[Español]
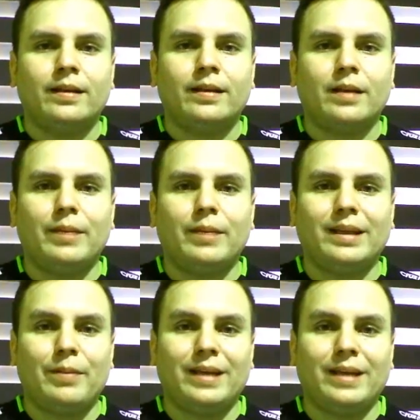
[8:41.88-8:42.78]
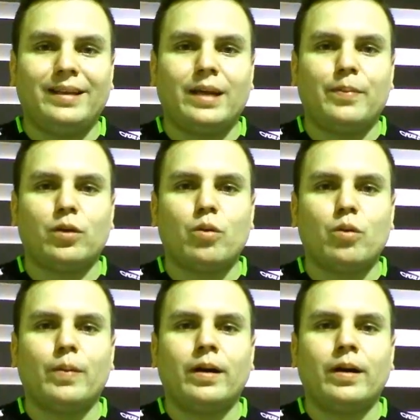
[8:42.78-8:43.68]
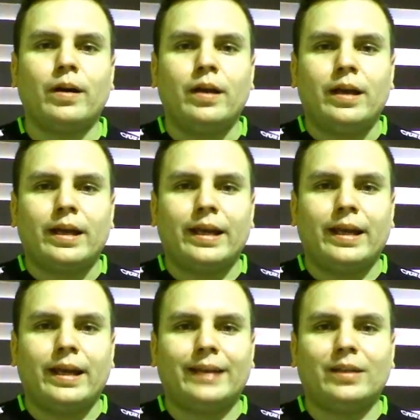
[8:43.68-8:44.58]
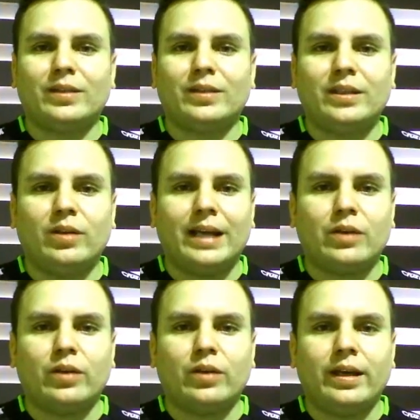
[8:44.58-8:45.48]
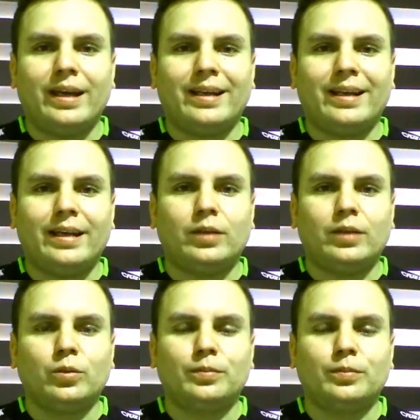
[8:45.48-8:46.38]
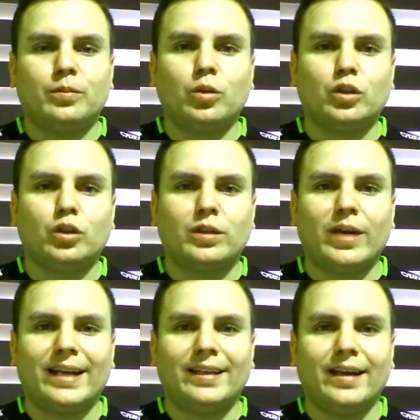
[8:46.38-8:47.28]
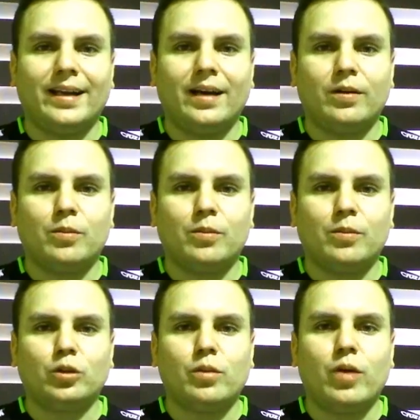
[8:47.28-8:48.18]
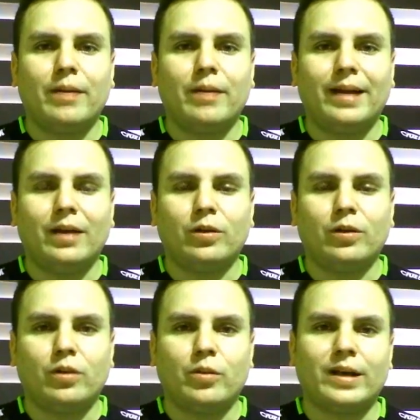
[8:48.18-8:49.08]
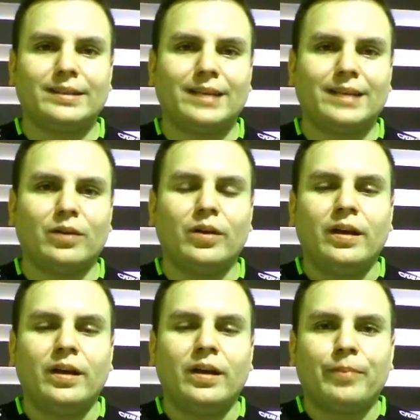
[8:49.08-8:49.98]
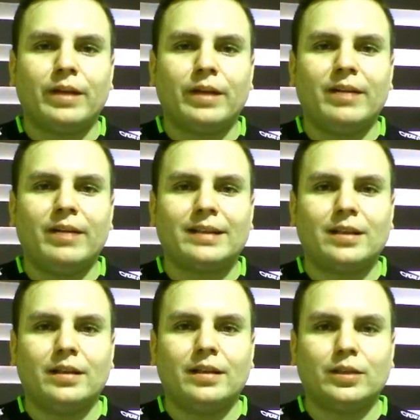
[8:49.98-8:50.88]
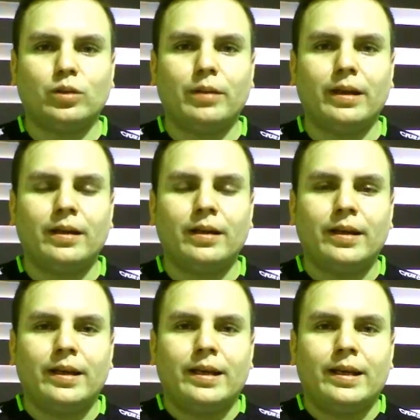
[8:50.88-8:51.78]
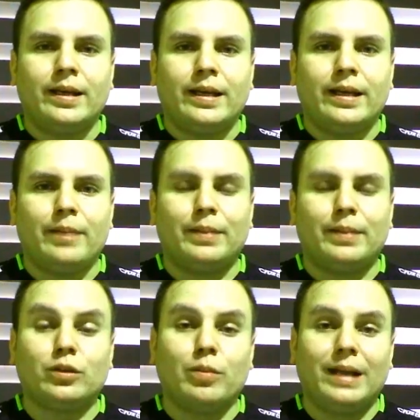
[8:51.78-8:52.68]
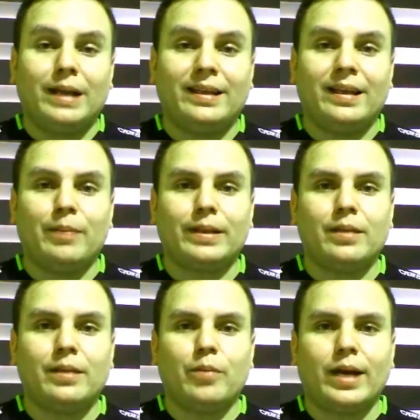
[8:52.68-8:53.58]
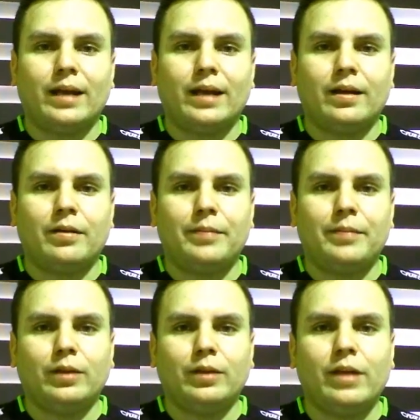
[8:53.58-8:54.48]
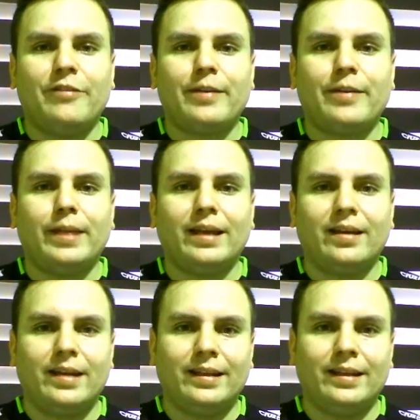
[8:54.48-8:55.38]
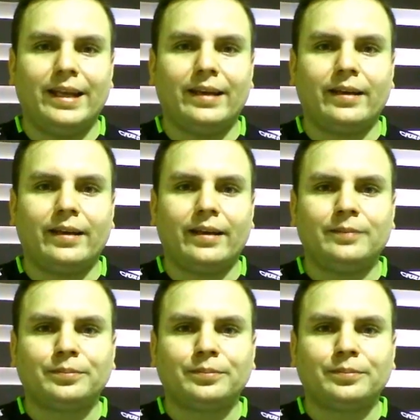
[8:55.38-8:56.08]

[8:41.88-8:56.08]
También Damián Díaz preocupa que este no ha sido el año de El Quito, mucho se lo ha criticado, mucho hemos hablado, no hemos cansado de hablar de su nivel empezó mal desde la pretemporada, vino la enfermedad, el dengue,